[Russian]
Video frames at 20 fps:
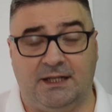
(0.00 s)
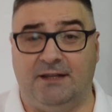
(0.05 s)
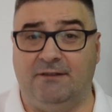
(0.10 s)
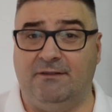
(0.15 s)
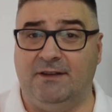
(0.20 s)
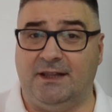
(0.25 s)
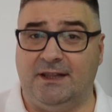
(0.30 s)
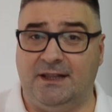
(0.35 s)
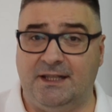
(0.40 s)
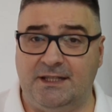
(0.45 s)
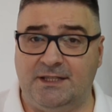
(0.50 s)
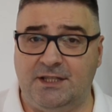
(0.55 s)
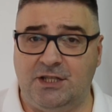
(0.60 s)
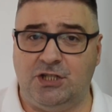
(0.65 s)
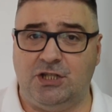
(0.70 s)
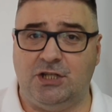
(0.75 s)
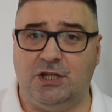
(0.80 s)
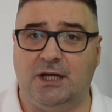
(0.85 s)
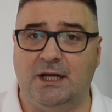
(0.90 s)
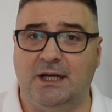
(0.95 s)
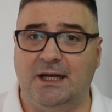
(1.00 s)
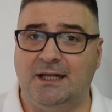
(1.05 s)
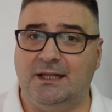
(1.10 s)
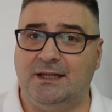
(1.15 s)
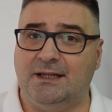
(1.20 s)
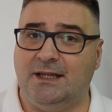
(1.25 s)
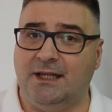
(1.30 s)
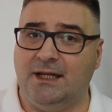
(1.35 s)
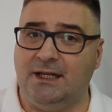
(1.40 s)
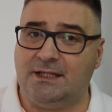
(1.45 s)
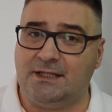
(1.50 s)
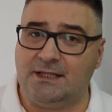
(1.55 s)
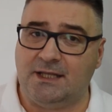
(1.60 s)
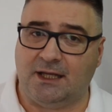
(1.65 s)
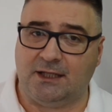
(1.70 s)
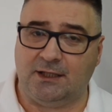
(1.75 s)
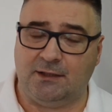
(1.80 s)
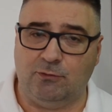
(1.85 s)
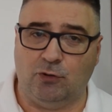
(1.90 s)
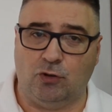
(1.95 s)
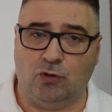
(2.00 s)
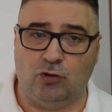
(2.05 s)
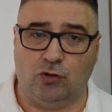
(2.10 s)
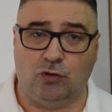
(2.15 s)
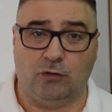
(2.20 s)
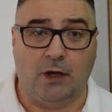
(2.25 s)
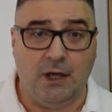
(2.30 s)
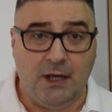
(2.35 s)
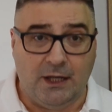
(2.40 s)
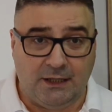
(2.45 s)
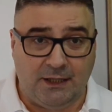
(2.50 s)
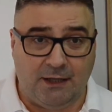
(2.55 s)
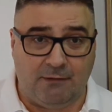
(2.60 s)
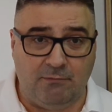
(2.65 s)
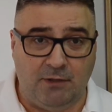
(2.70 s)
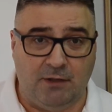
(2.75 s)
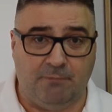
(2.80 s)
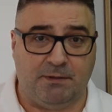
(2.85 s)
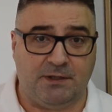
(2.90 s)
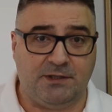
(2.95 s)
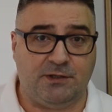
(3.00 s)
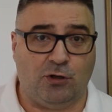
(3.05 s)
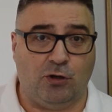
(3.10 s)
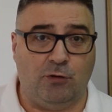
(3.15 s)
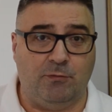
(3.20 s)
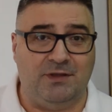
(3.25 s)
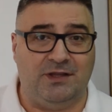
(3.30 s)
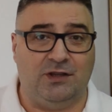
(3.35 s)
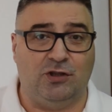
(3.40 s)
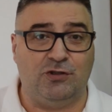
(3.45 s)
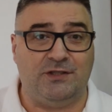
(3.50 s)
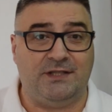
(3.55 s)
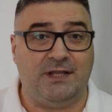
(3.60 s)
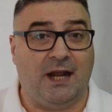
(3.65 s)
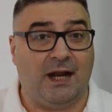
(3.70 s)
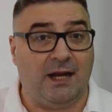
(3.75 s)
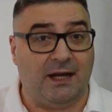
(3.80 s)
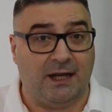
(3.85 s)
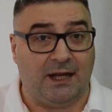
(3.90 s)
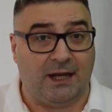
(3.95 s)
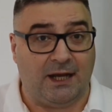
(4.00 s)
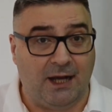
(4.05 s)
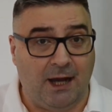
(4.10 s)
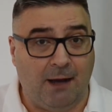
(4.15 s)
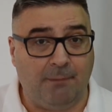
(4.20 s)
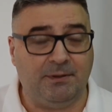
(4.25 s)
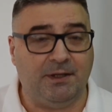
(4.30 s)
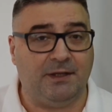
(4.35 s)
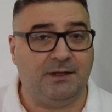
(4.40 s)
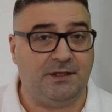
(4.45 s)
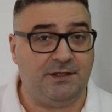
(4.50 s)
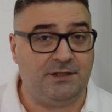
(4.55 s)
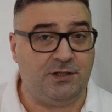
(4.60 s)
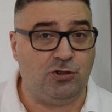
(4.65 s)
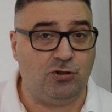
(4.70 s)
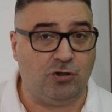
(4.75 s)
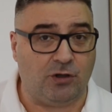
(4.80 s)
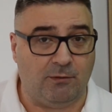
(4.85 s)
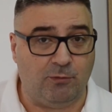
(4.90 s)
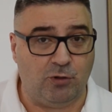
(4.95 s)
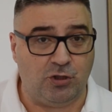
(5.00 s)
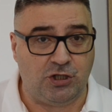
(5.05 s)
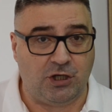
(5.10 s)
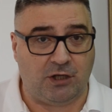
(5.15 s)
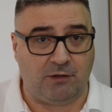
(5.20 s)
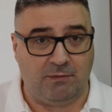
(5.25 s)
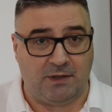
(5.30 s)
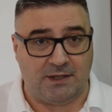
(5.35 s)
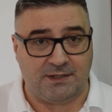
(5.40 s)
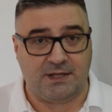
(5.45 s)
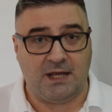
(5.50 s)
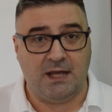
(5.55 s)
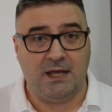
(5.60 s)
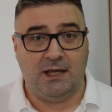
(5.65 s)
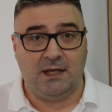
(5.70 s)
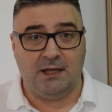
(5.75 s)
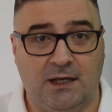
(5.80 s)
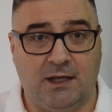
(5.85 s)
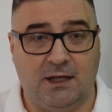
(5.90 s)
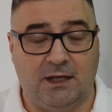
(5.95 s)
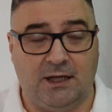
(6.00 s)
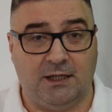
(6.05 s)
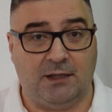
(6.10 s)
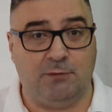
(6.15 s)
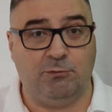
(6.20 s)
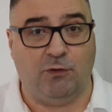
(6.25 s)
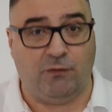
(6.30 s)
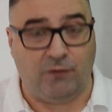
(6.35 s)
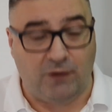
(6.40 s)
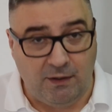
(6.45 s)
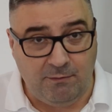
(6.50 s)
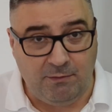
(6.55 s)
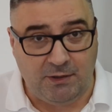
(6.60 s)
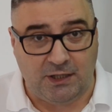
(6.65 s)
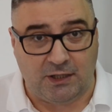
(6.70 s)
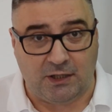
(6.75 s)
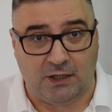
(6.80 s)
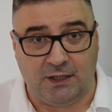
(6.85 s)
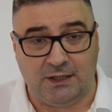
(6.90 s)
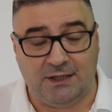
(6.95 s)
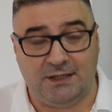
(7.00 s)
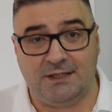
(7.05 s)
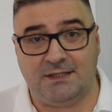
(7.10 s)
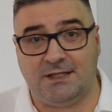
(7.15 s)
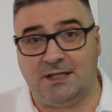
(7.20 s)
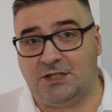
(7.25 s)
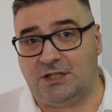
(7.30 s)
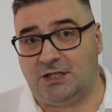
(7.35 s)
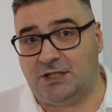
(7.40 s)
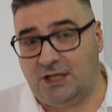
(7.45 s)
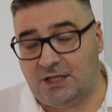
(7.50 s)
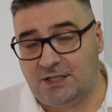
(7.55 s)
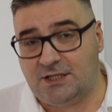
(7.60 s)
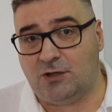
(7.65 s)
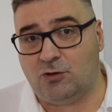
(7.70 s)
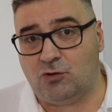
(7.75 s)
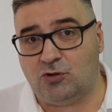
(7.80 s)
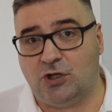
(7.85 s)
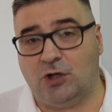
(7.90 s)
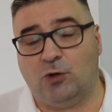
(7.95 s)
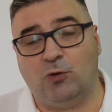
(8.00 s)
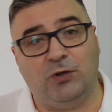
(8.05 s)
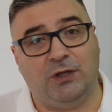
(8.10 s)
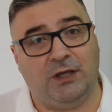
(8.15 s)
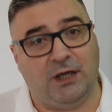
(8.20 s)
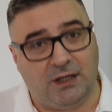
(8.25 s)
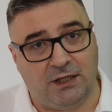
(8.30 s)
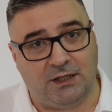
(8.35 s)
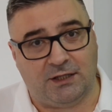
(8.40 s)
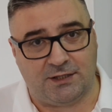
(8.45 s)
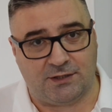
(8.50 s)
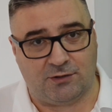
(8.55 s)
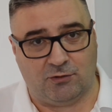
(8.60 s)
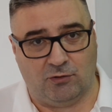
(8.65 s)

2000 2030 году. Там мы построим индустриальный хаб на тысячу рабочих мест. К этому времени тысяч десять уже уедет из